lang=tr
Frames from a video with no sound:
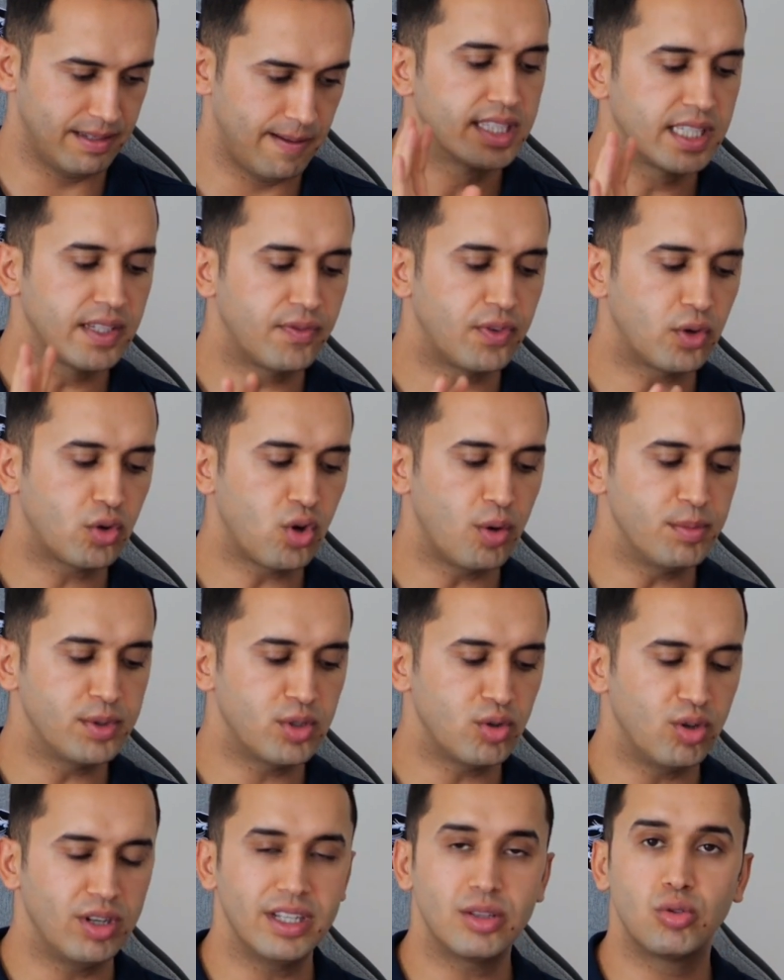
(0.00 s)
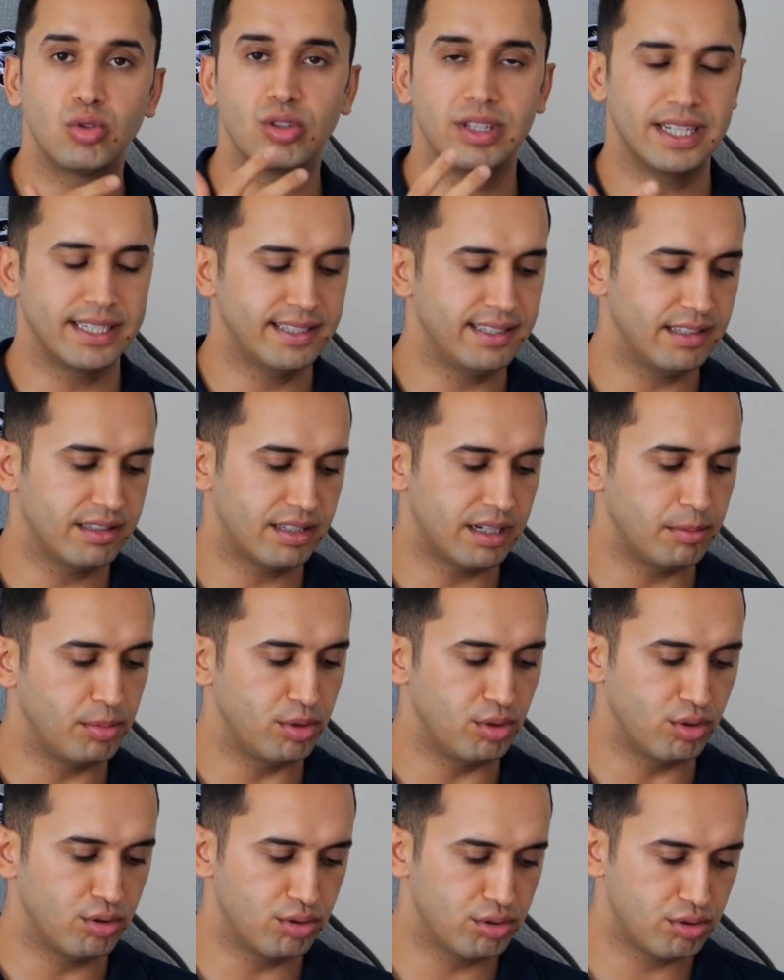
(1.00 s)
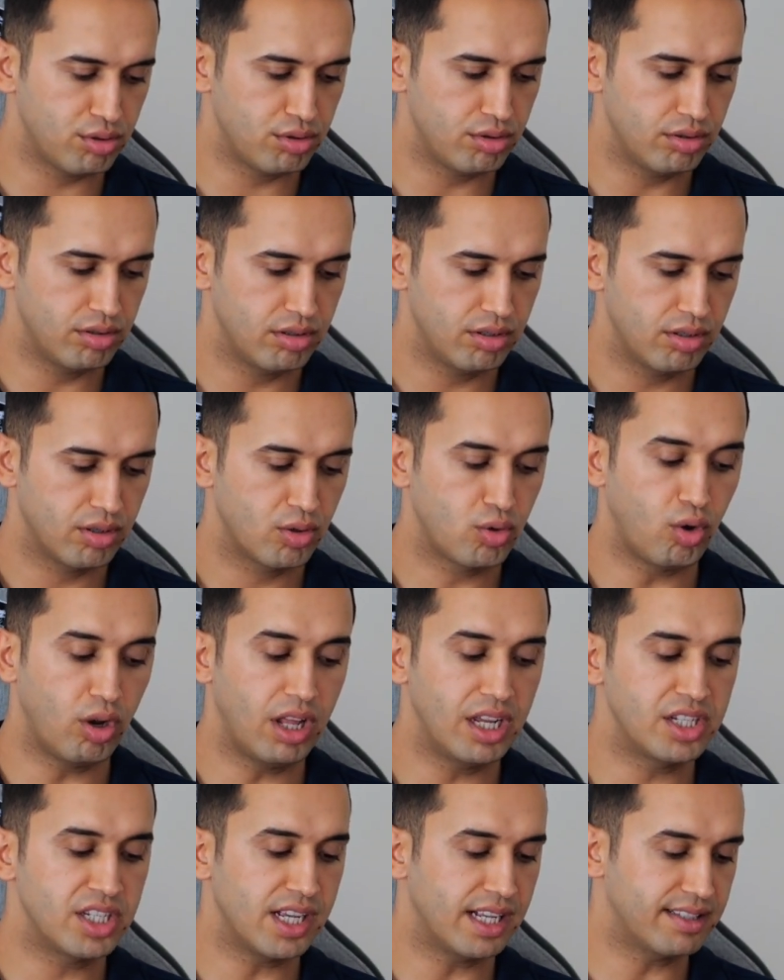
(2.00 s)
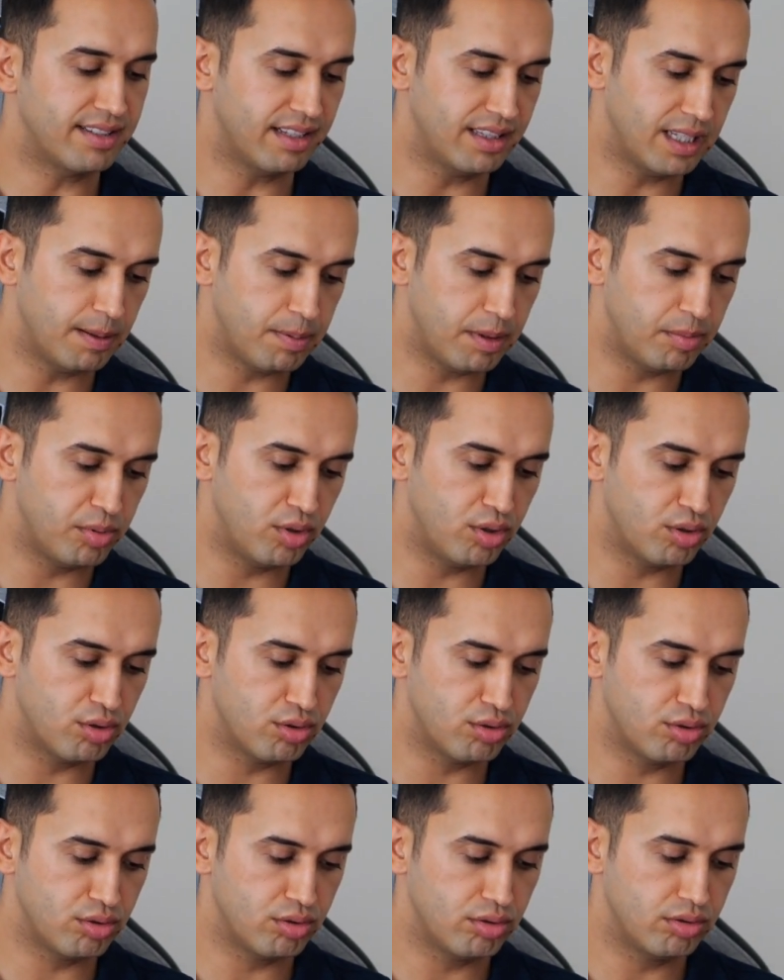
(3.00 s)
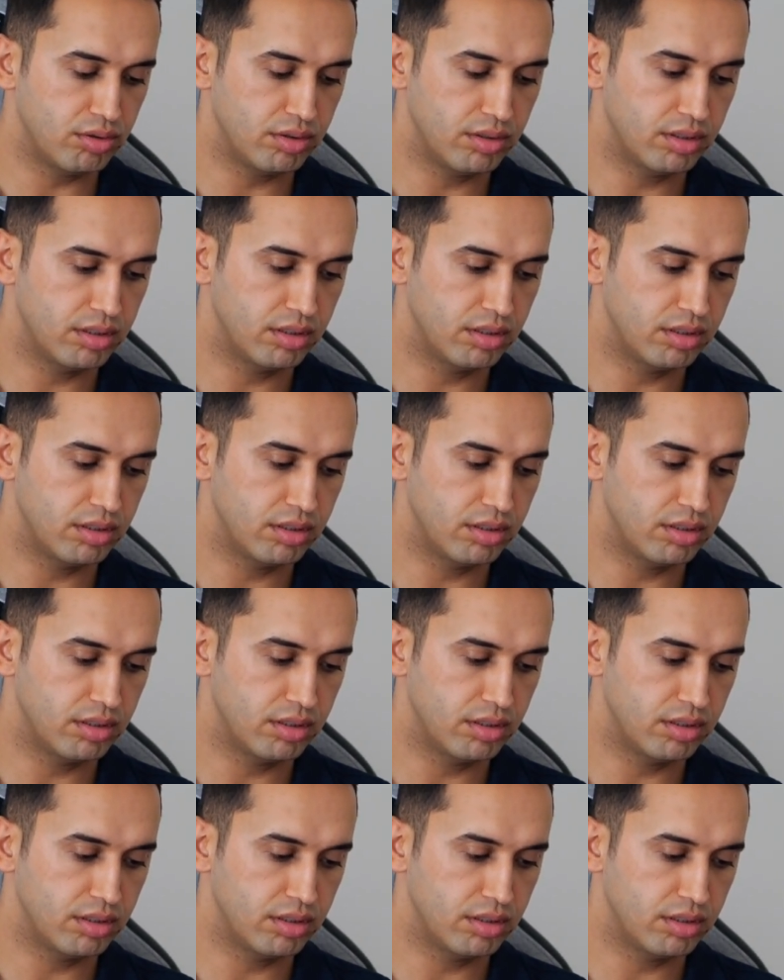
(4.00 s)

Sıfır komisyon ile Türk lirası yatırabiliyoruz. Kolayca alsat yapabiliyoruz.